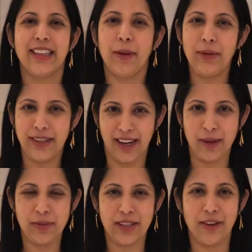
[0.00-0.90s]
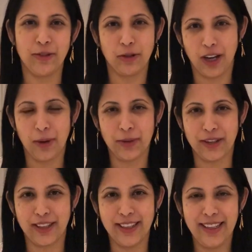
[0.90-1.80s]
தமிழ் ரைம்ஸ் தான் வந்து ஒரு
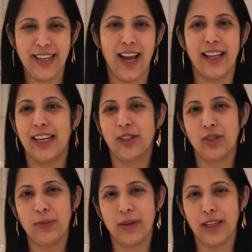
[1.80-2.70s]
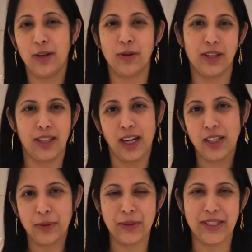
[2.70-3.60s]
ஞாபகம் வருது அது ஆக்சுவலாக பார்த்திங்கன்னா ஒரு
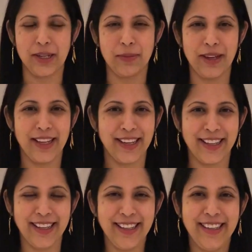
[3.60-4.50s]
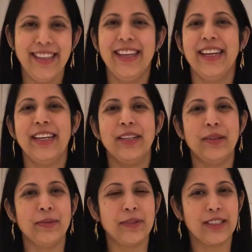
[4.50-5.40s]
டங் ட்விஸ்டர் மாதிரி
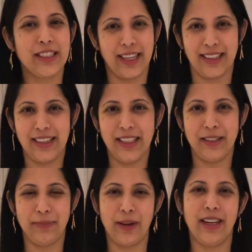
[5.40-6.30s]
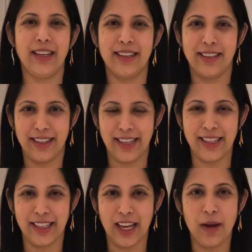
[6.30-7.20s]
இருக்குது சக்தி பல
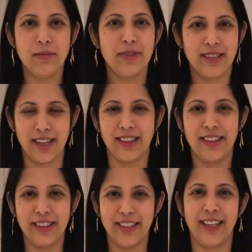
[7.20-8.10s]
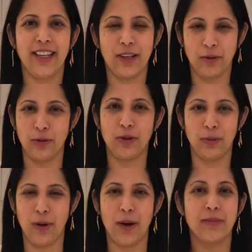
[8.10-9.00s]
நிறைந்ததாம் சத்து நிறைய
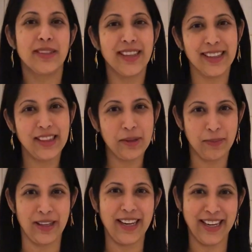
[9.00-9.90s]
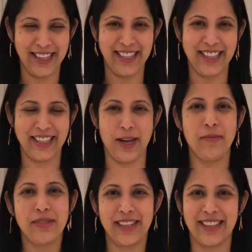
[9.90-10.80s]
கொடுக்குமாம் சக்தி பல
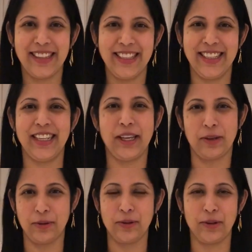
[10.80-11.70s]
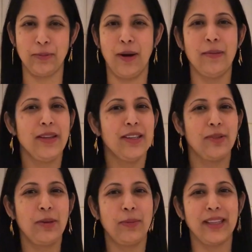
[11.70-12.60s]
நிறைந்ததாம் சக்தி நிறைய கொடுக்குமாம்
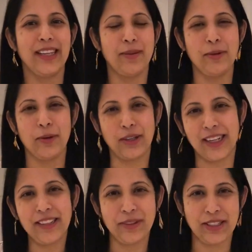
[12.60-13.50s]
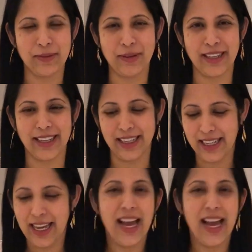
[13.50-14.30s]
சொல்லி பார்த்திங்கன்னா நம்ம ஒரு டங் ட்விஸ்டர் மாதிரி இருக்குது